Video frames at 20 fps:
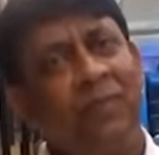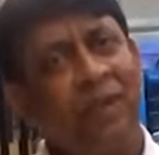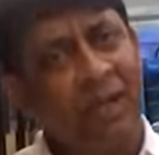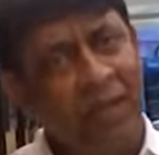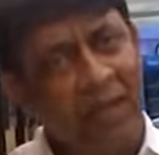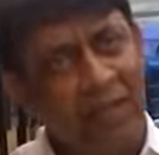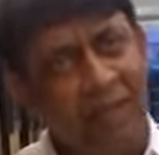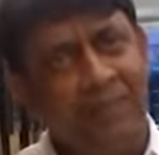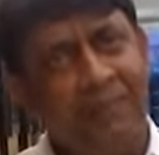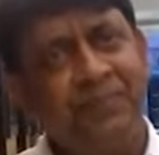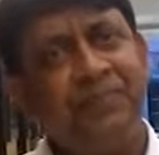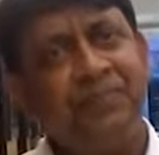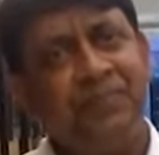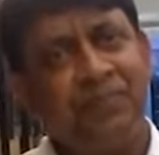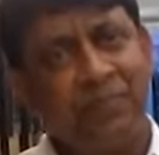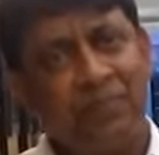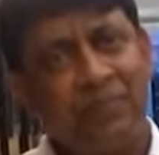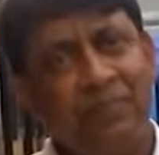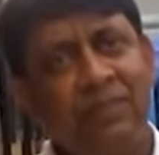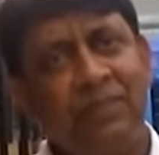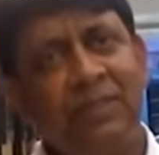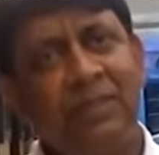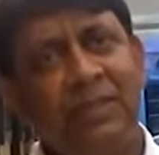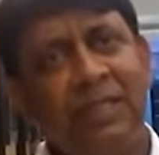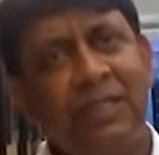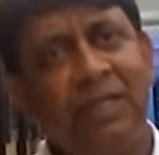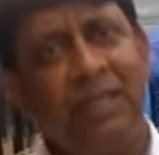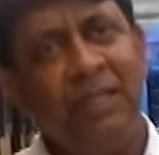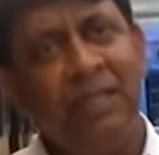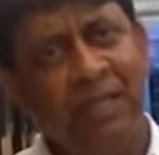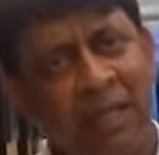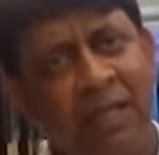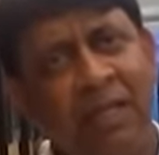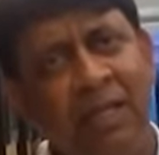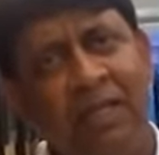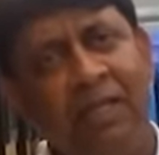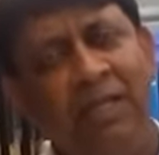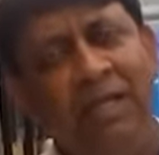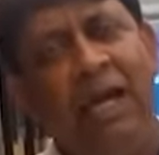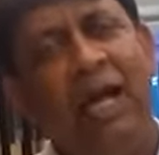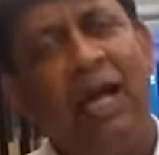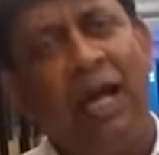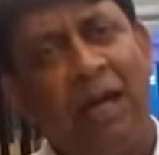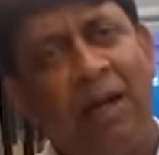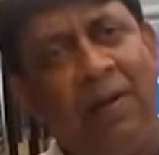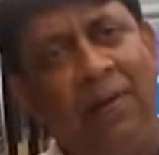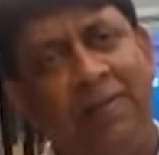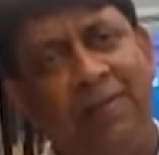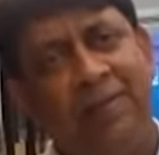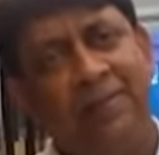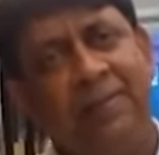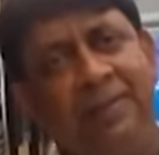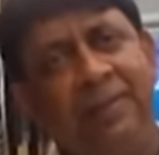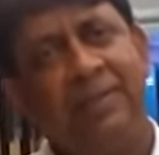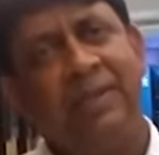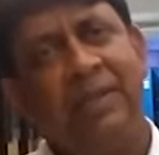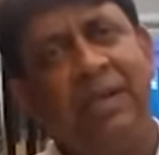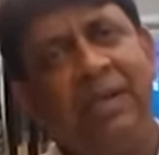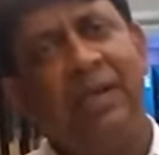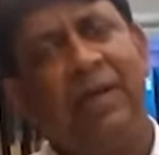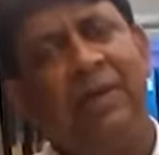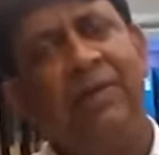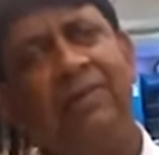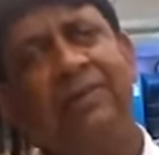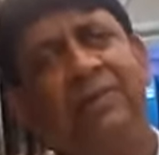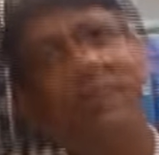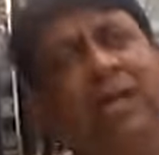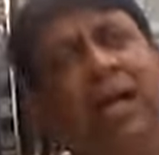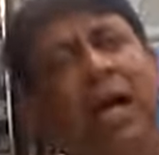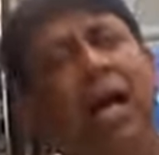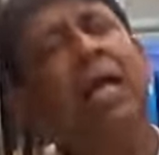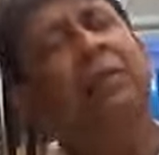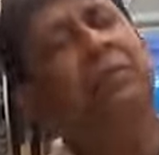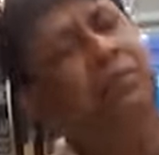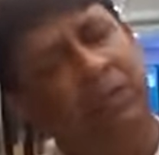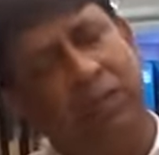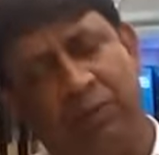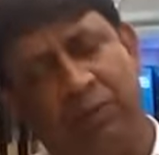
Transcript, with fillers: কোর্ট মেরিনার্সের কাছে অ্যারো ম্যাচে হেরে গেছে হ্যাঁ,